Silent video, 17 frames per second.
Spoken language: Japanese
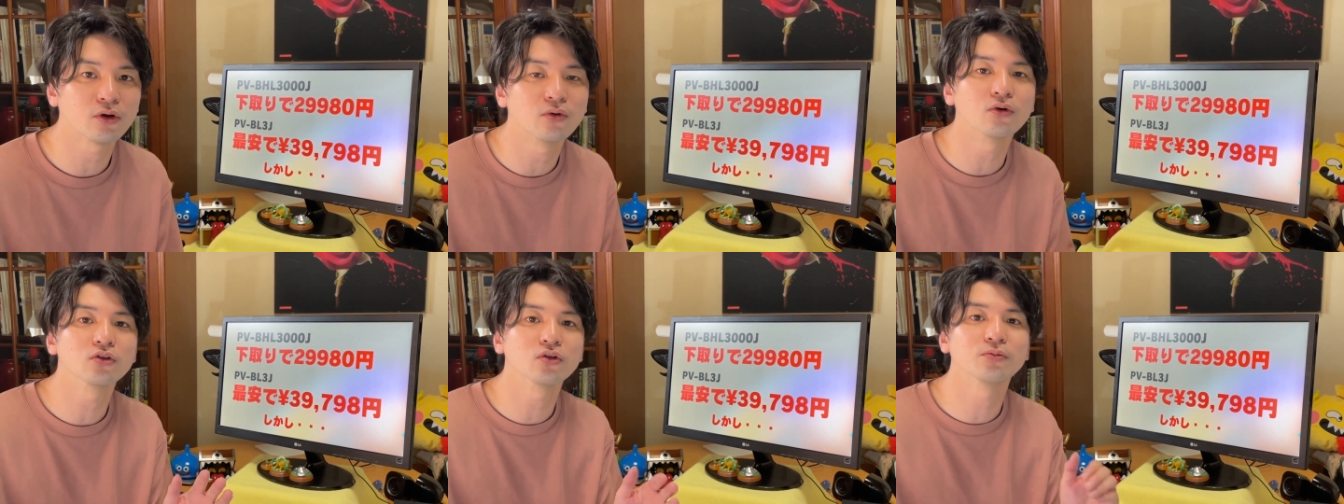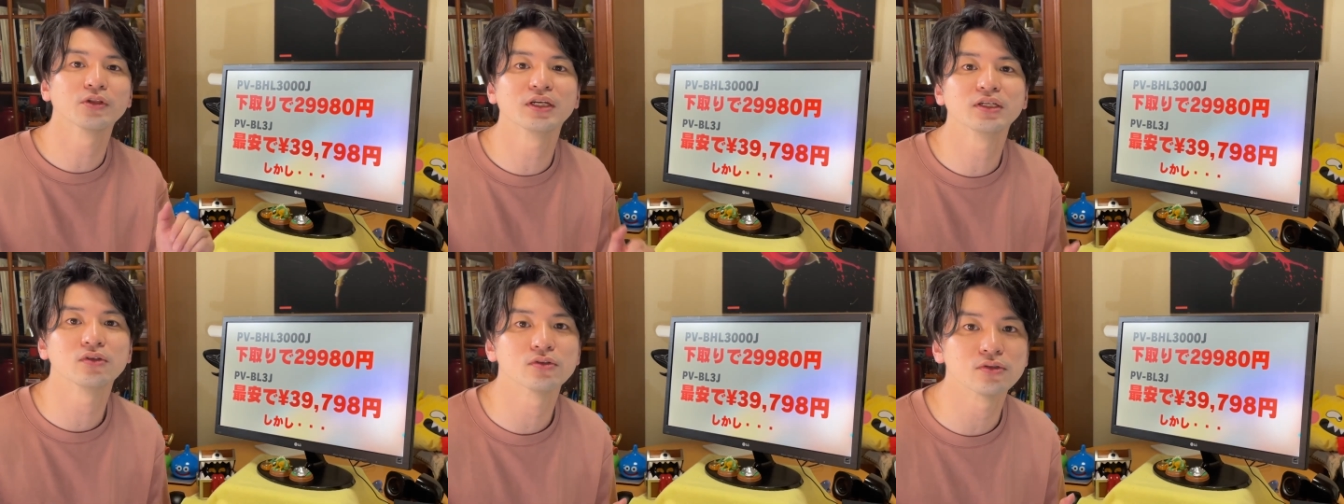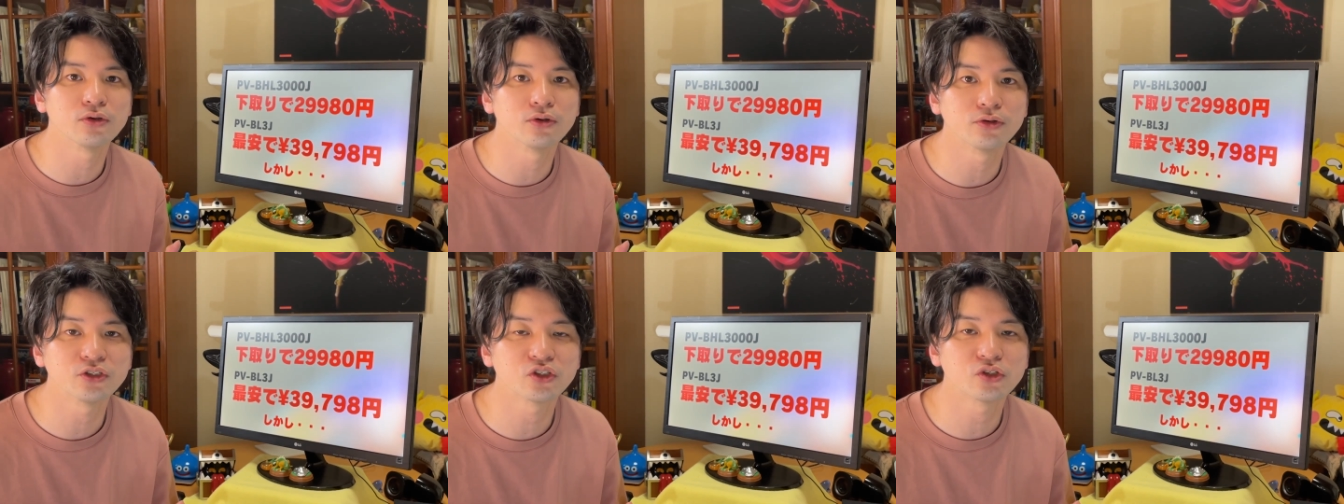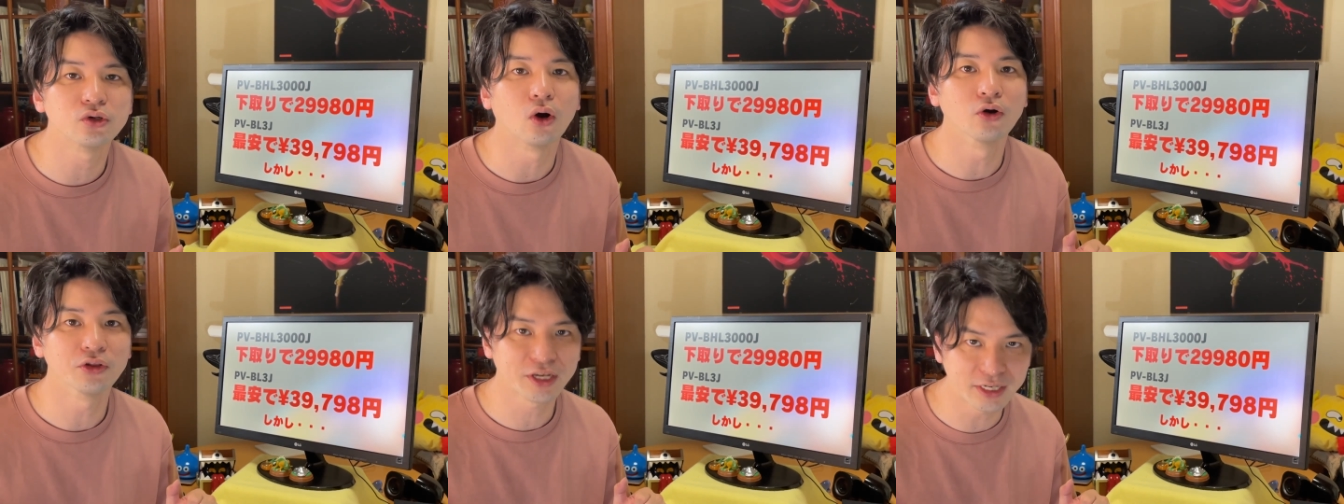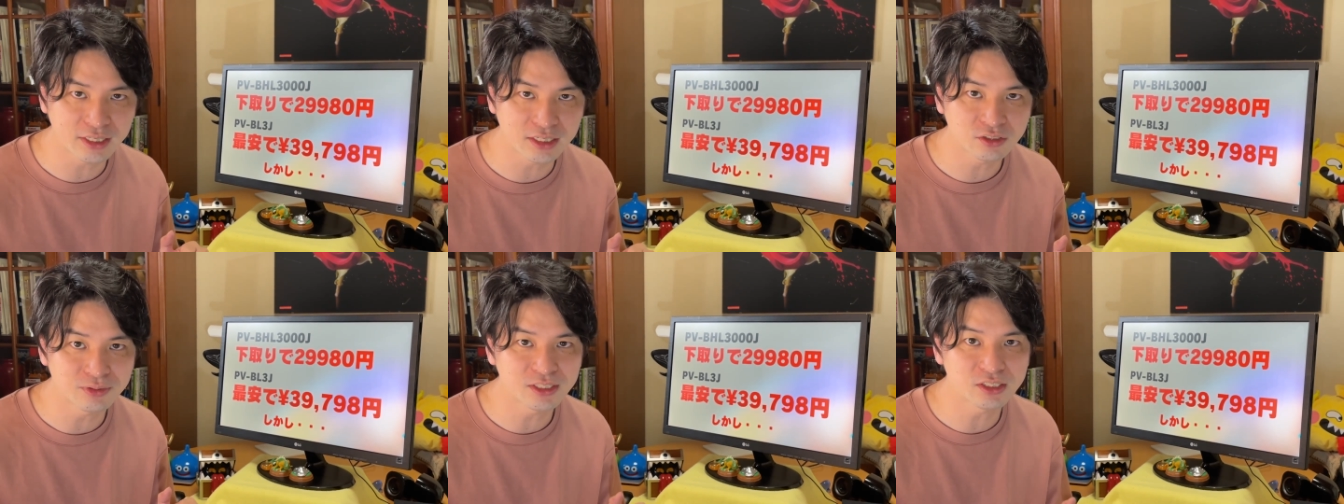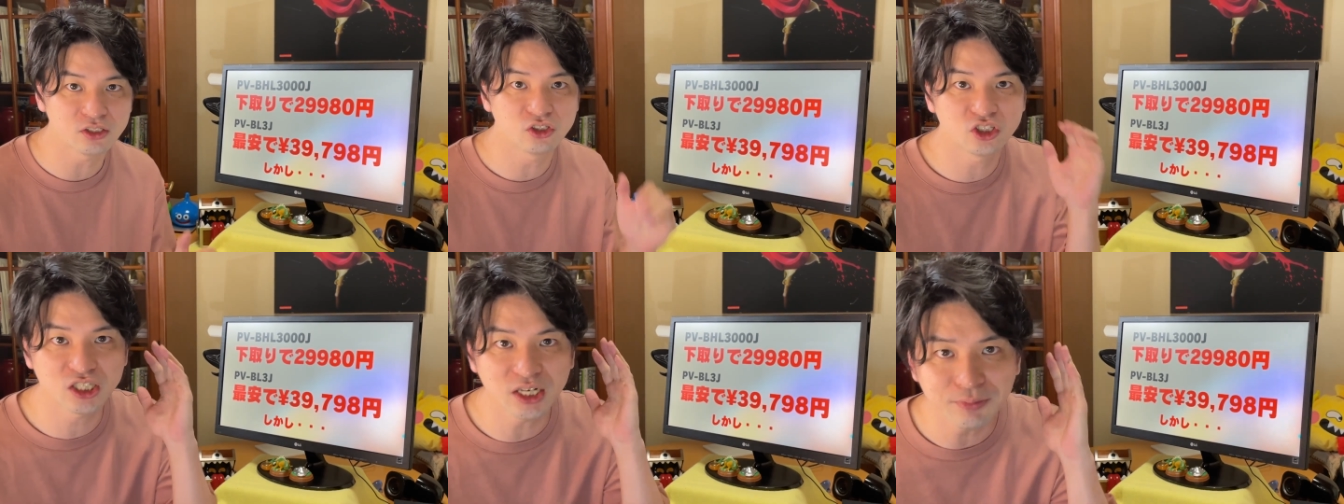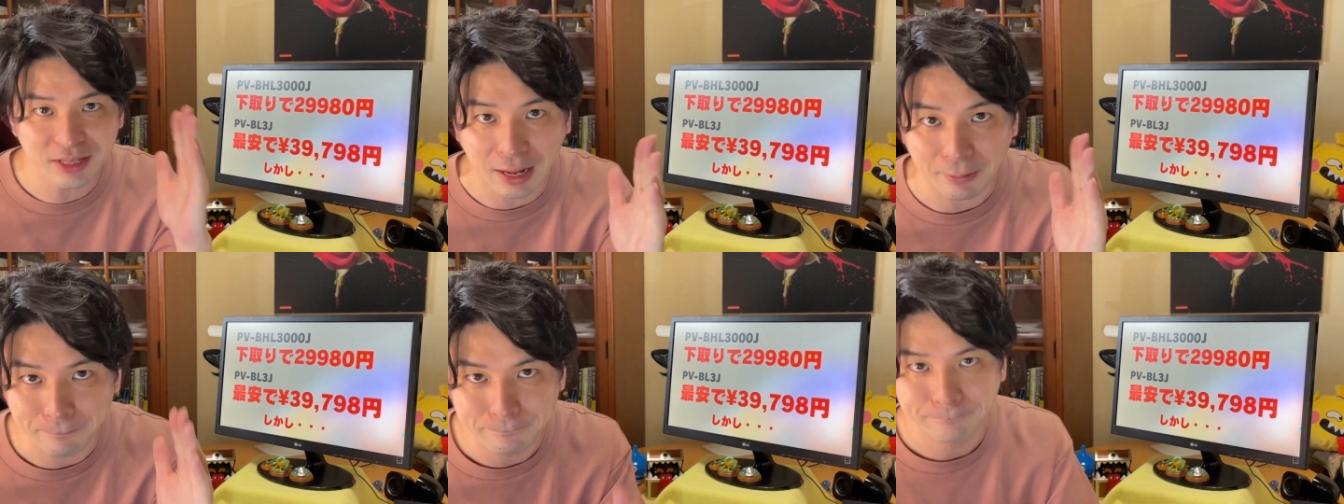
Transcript: 今後とも何卒よろしくお願いいたします。じゃあまた！